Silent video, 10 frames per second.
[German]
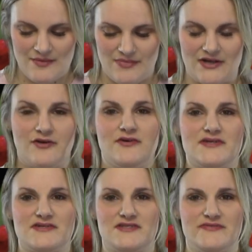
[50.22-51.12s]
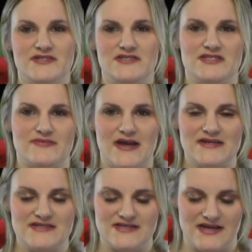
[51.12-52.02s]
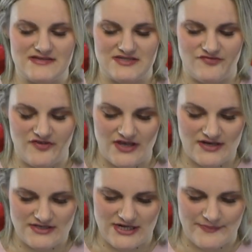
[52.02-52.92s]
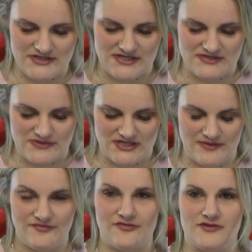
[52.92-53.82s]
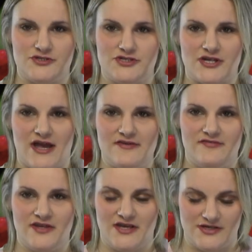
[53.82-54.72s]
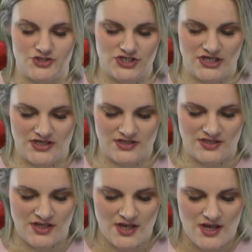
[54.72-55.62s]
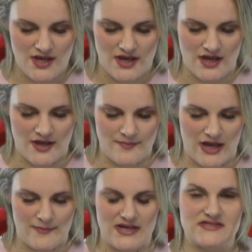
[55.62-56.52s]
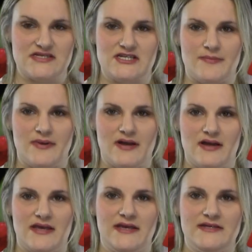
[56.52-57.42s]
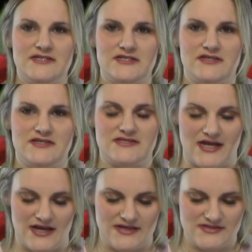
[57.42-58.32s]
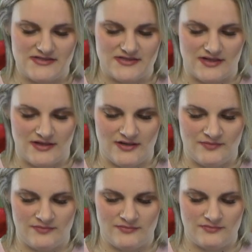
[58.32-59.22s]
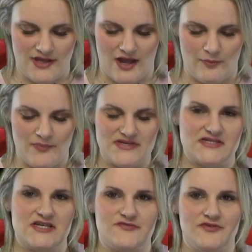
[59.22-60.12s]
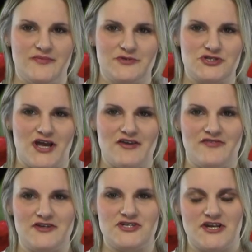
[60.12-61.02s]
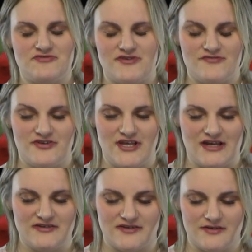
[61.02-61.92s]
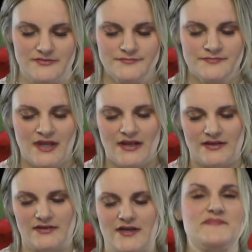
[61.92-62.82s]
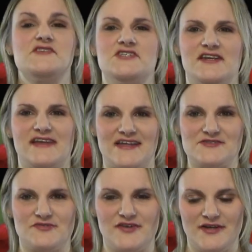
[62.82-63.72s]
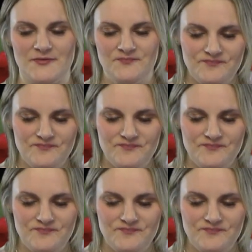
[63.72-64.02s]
Man konnte zwischen zwei Designs wählen. Ich habe mich jetzt mit dem für das Streifen hier entschieden, ähm, haben an sich aber ähnliche Designs. Ähm, ja, ob man sich jetzt für den Streifen entscheidet oder für die andere, gibt sich nicht ganz so viel.